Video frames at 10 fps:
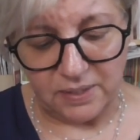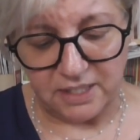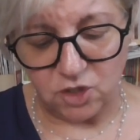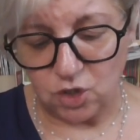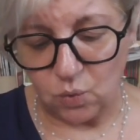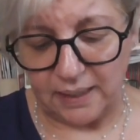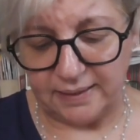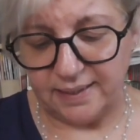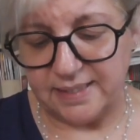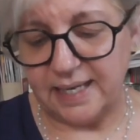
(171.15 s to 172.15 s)
questi
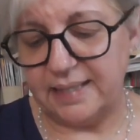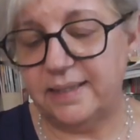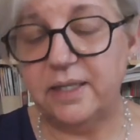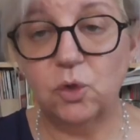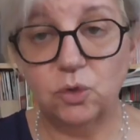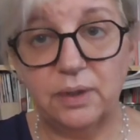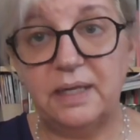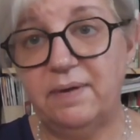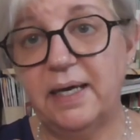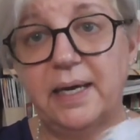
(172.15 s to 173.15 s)
50 dischetti di
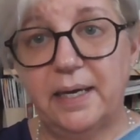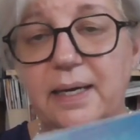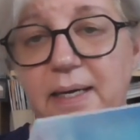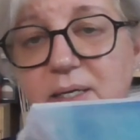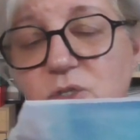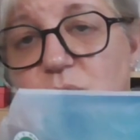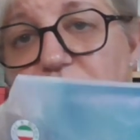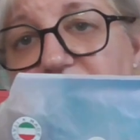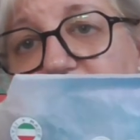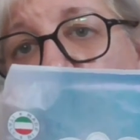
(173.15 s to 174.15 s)
cotoneve che eh, sono
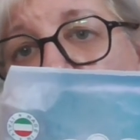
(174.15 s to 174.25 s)
davvero